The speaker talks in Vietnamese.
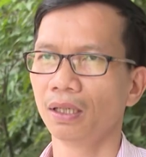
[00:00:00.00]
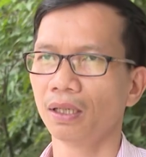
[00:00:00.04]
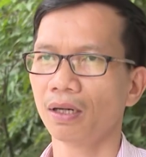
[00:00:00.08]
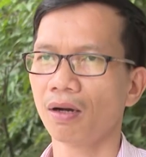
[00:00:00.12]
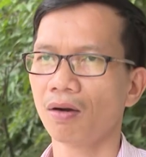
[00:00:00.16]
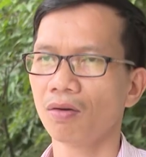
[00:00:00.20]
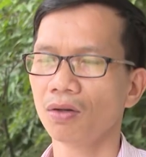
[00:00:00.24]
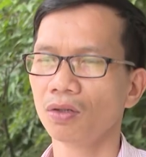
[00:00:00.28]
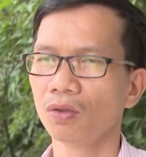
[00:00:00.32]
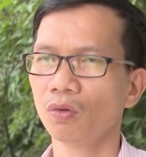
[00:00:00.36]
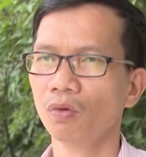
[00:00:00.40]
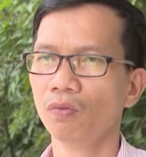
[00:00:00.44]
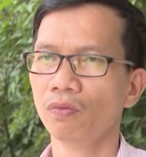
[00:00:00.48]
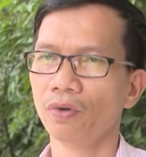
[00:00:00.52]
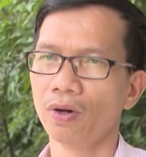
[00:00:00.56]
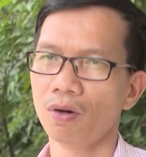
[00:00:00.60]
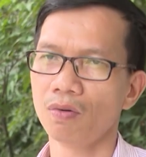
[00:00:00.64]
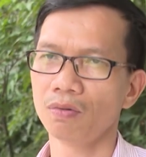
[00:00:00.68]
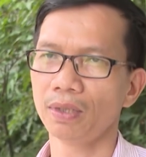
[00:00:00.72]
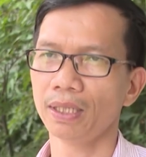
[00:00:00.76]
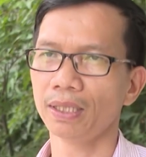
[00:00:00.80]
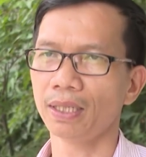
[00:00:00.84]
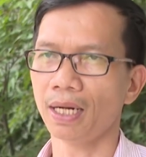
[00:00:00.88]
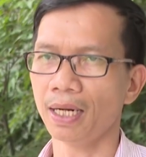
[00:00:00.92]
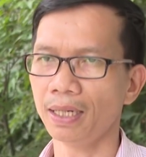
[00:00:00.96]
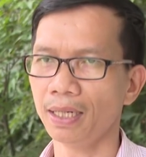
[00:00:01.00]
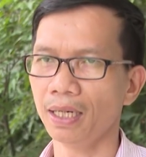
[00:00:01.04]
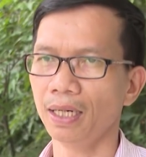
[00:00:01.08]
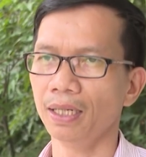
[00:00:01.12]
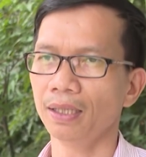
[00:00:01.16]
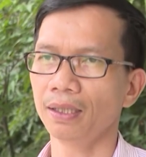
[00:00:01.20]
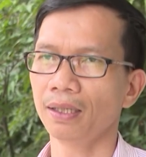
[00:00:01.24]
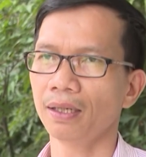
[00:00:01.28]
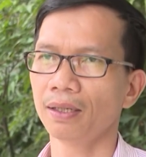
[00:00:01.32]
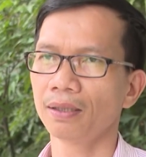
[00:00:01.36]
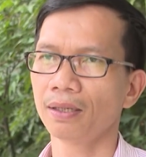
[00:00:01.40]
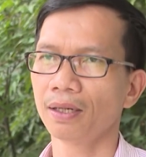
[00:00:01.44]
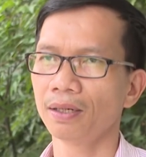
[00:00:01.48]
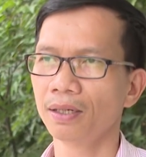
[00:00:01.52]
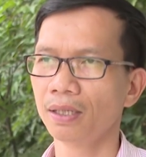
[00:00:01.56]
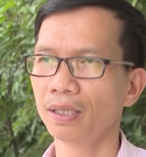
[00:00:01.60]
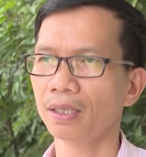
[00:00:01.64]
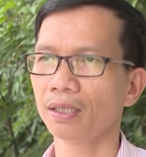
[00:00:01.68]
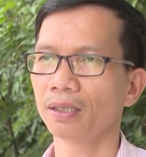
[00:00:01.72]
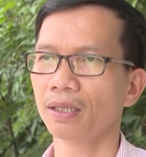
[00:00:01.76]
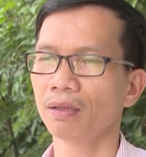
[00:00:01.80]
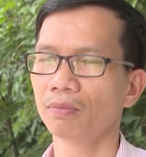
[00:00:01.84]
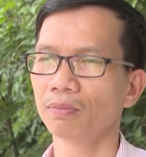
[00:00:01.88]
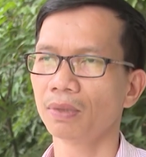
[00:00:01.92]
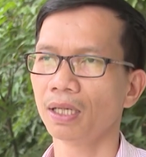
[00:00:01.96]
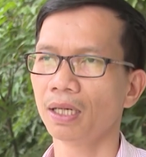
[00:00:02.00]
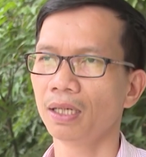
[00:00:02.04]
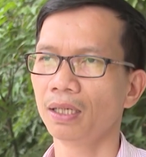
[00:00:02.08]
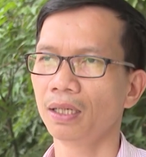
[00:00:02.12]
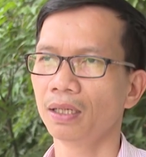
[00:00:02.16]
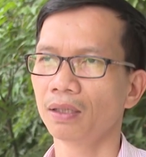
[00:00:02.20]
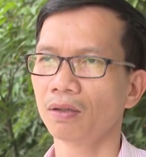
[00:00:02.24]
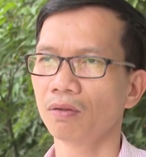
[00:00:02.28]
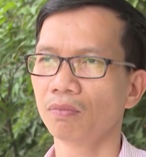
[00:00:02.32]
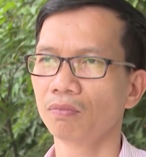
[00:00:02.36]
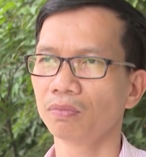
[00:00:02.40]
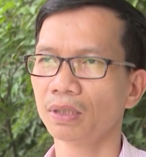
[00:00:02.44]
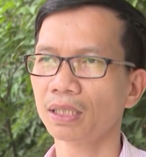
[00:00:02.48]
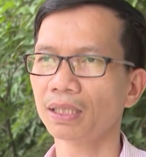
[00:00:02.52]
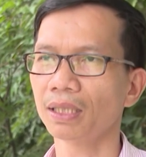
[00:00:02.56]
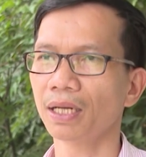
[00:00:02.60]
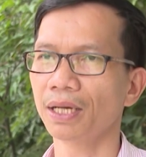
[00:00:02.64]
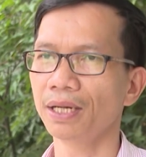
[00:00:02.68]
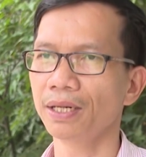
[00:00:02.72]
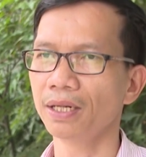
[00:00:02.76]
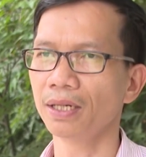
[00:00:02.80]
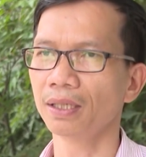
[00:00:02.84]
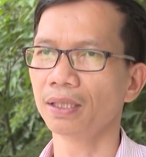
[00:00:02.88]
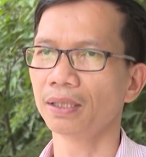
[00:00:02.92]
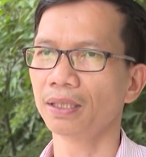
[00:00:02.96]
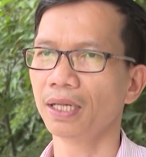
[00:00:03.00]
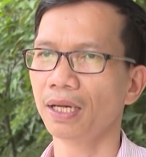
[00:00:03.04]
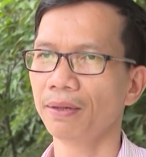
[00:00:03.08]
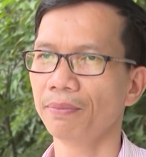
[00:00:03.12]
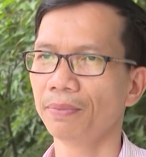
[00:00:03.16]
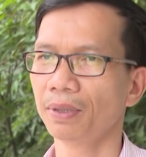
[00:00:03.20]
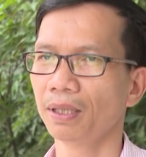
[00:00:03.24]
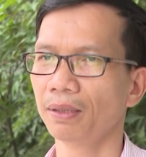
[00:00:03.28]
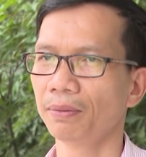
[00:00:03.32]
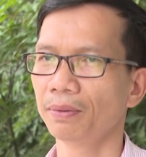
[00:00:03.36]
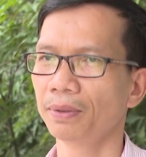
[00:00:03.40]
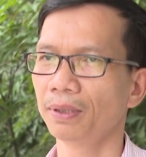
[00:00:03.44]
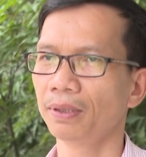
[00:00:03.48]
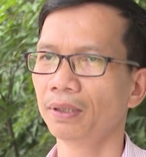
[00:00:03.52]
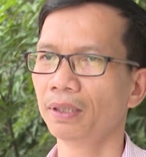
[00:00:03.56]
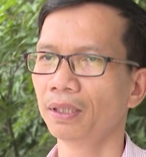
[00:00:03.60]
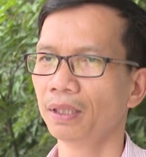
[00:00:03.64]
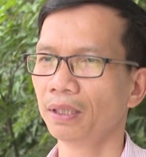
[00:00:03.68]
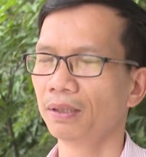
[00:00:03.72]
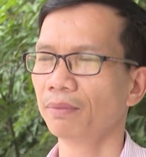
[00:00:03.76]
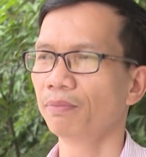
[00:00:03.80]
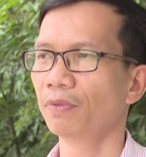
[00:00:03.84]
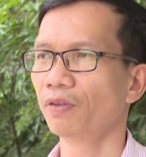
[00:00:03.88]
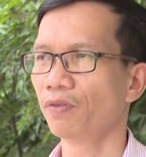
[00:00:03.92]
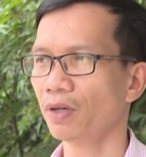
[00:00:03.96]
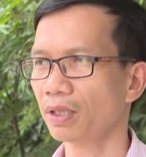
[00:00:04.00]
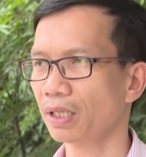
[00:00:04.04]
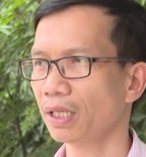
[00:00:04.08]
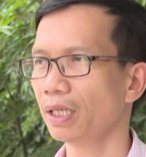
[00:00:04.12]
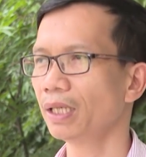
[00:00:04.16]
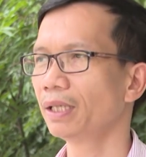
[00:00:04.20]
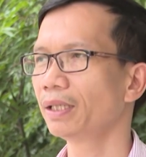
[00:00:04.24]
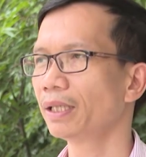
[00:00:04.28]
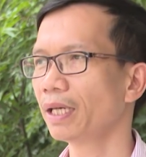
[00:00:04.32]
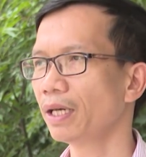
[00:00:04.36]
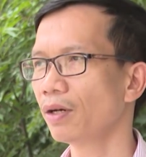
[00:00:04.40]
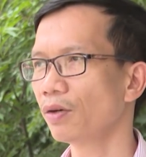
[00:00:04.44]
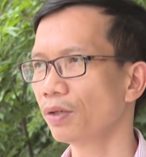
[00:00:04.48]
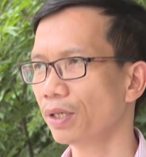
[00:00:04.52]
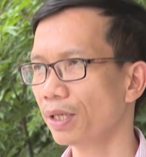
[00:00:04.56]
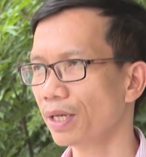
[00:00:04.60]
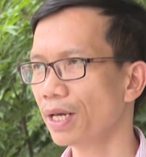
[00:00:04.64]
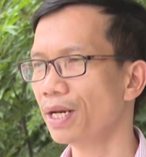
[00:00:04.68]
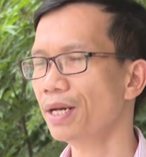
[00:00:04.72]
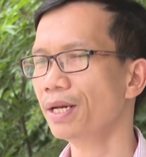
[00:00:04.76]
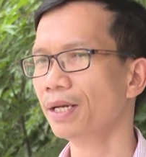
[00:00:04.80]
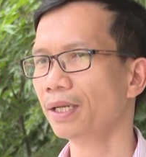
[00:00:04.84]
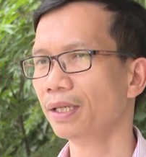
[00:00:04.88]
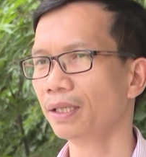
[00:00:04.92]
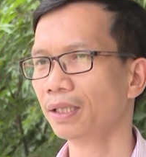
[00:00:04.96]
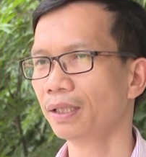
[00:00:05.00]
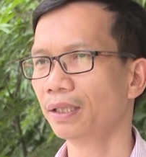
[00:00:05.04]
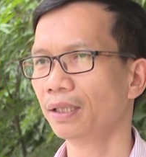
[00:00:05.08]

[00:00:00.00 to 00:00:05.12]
có cái nguồn vốn để trả nợ cho nhà nước, đồng thời là cũng tích lũy được để mà mà phát triển kinh tế hộ gia đình.